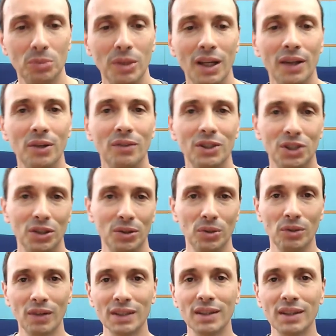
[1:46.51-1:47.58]

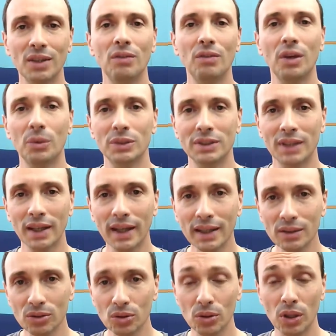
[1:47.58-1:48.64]
1999 questa
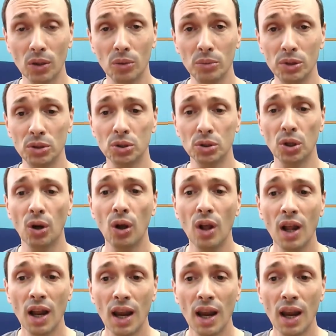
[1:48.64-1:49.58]
canzone cominciò